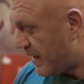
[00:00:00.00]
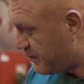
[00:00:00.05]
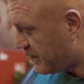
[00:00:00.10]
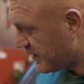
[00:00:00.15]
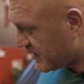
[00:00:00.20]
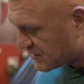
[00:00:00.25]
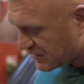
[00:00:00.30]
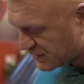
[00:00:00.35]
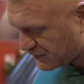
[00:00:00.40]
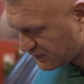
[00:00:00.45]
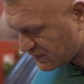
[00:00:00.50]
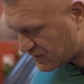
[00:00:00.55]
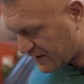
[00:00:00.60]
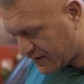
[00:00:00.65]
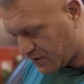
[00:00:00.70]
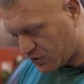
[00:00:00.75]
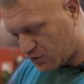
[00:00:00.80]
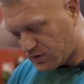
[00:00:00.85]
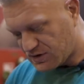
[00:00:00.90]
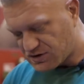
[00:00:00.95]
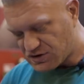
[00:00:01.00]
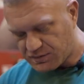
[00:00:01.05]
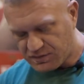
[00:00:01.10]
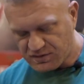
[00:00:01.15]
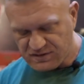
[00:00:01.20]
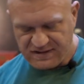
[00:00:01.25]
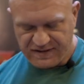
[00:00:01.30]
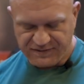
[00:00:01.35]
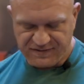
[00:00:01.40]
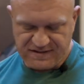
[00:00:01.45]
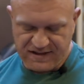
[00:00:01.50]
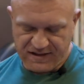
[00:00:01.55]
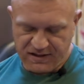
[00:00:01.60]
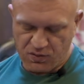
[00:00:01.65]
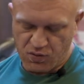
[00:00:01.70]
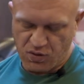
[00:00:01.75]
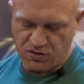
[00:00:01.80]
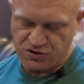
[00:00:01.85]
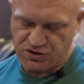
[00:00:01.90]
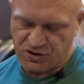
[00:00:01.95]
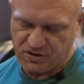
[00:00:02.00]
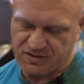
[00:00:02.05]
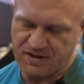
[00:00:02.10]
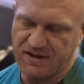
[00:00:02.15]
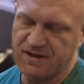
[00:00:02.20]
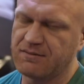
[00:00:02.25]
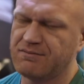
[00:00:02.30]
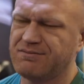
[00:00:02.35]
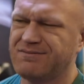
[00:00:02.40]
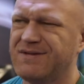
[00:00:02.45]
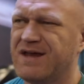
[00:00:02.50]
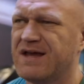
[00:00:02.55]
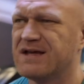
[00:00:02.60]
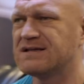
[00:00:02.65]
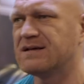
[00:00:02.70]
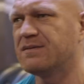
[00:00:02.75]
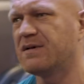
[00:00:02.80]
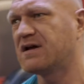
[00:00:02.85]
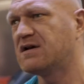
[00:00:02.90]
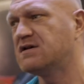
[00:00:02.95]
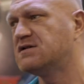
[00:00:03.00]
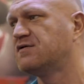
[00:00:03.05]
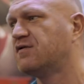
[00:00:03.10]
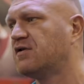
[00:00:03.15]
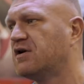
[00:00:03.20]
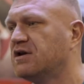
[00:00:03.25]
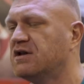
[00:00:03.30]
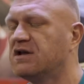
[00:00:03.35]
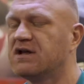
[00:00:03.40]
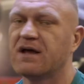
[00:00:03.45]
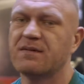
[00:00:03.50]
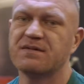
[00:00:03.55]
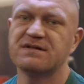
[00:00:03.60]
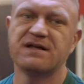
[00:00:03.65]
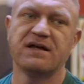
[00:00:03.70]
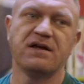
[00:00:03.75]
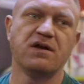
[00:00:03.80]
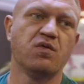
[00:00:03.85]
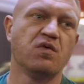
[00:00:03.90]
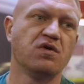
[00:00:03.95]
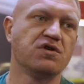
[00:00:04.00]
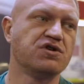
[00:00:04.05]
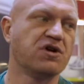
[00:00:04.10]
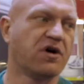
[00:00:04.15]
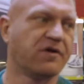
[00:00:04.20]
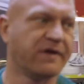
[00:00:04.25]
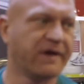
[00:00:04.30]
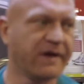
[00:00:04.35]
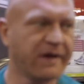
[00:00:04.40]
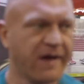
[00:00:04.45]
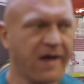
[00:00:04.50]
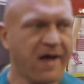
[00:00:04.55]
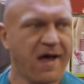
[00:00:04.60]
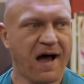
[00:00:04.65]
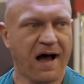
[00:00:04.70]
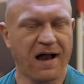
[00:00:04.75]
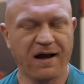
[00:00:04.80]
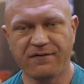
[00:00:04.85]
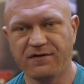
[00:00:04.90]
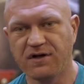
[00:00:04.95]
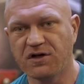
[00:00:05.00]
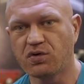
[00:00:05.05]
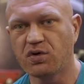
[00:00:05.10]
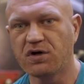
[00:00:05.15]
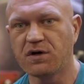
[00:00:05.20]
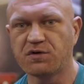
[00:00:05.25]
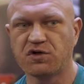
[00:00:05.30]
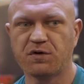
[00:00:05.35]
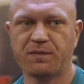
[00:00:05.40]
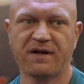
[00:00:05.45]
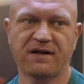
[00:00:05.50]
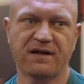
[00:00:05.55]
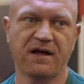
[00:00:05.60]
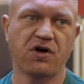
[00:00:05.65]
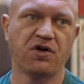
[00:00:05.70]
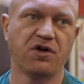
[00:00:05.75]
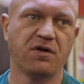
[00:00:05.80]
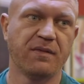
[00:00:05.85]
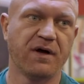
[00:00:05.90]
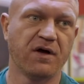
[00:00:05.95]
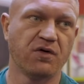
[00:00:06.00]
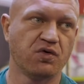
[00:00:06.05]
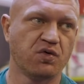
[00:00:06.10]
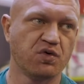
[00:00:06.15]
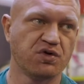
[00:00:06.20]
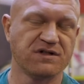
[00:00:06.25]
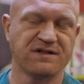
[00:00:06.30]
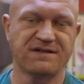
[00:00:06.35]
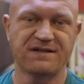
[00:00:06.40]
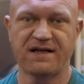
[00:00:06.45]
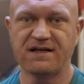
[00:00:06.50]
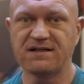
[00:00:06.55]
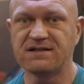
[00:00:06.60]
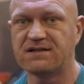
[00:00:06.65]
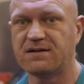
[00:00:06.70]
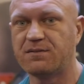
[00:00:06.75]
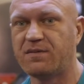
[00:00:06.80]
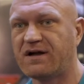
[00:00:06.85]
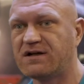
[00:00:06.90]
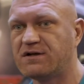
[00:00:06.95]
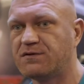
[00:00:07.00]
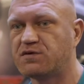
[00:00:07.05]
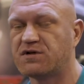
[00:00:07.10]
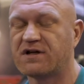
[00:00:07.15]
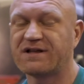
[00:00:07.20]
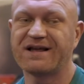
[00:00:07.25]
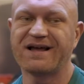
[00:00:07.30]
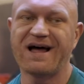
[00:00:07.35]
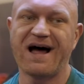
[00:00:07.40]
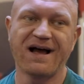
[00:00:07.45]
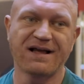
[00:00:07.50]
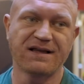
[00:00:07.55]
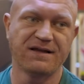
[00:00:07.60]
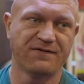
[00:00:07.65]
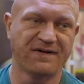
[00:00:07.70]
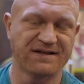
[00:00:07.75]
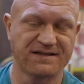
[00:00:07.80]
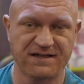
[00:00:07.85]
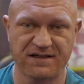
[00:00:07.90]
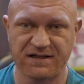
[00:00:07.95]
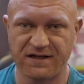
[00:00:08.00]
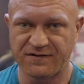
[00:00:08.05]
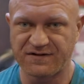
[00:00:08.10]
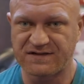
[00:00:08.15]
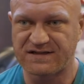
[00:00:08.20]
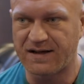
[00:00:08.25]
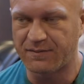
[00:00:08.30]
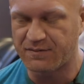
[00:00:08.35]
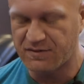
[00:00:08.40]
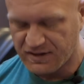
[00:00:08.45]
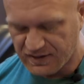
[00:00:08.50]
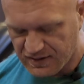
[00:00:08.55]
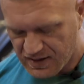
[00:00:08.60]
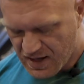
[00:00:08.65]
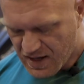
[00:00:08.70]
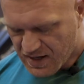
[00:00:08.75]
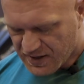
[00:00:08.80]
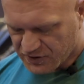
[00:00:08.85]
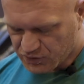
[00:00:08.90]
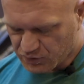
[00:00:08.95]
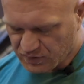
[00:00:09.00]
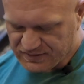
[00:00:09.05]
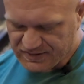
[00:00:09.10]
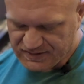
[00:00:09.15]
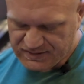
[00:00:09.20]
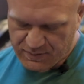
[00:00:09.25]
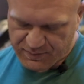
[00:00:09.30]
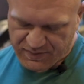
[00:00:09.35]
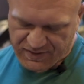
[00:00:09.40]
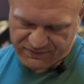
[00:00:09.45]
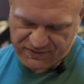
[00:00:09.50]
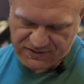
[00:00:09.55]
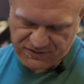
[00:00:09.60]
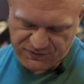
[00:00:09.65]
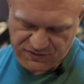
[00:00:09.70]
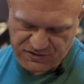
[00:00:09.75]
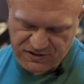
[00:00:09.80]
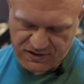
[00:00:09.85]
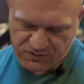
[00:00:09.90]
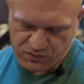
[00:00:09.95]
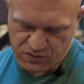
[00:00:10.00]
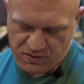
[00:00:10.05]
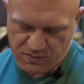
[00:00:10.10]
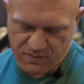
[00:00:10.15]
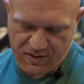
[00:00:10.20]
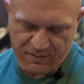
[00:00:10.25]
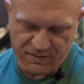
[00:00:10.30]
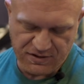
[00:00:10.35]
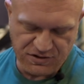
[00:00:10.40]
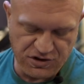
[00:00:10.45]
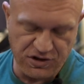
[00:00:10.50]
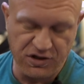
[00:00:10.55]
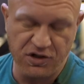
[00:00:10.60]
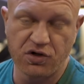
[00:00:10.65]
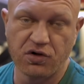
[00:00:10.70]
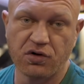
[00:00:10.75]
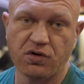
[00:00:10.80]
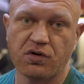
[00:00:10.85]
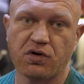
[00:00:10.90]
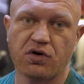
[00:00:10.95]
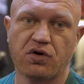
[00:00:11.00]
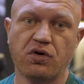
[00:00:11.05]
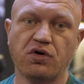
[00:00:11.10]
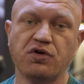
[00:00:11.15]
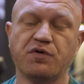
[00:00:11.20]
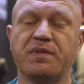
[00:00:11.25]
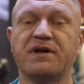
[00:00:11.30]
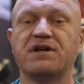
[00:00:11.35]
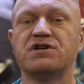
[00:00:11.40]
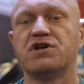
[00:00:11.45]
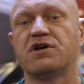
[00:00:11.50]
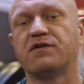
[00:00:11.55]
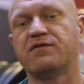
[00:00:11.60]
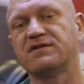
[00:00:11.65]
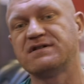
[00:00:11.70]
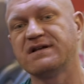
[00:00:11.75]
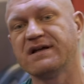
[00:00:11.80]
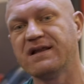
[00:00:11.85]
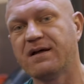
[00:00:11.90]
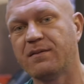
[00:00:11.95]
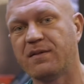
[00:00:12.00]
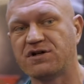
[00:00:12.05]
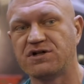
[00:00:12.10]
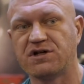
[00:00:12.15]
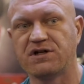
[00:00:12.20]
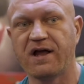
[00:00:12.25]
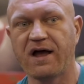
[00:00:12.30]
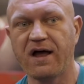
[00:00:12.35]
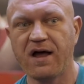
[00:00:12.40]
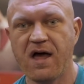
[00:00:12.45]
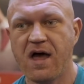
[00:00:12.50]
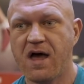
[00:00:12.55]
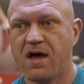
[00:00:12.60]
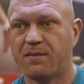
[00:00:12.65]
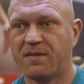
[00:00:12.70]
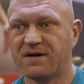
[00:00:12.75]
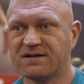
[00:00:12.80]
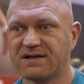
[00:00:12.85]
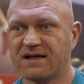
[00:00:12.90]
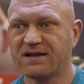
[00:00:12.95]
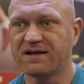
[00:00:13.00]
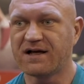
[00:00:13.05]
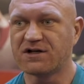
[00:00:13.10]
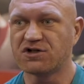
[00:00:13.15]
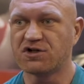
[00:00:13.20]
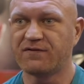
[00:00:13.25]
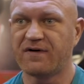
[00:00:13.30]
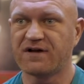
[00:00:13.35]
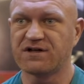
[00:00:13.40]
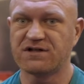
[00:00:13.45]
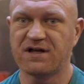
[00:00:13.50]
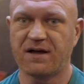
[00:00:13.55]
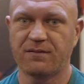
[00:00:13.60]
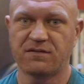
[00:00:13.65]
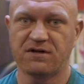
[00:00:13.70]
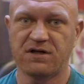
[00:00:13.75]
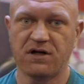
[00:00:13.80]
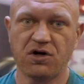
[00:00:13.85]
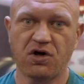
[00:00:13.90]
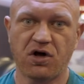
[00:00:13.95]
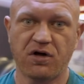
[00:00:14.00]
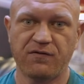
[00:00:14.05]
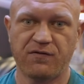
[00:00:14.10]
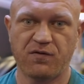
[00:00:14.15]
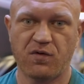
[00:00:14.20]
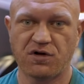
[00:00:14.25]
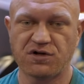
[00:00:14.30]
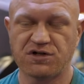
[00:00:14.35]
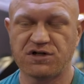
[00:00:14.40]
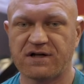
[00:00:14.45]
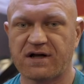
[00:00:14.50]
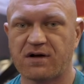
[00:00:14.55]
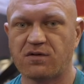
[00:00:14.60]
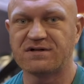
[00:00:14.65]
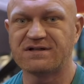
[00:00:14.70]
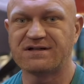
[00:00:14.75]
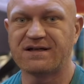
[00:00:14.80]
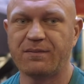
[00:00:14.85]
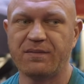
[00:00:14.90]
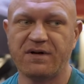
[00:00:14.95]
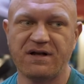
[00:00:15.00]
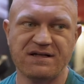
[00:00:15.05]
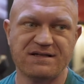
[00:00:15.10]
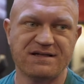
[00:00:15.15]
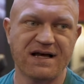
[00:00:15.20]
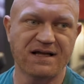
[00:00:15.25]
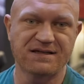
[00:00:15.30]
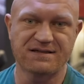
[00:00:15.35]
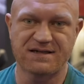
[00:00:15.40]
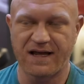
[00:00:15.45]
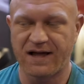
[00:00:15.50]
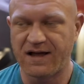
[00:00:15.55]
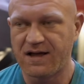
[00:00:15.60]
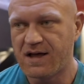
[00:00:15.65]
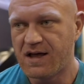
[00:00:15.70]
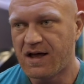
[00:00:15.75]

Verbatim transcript: Pierwsze ćwiczenie. Tutaj zrobimy sobie w serii łączonej. Nie jestem jakimś zwolennikiem serii łączonych, ale w niektórych przypadkach one mają mają duży sens, tym bardziej przy aktywacyjnych wstępnych. I tutaj tak naprawdę ćwiczenie, które mamy, czyli glute bridge rozwodzenie na maszynie, ma zaangażować nam tylko i wyłącznie taką stabilizację.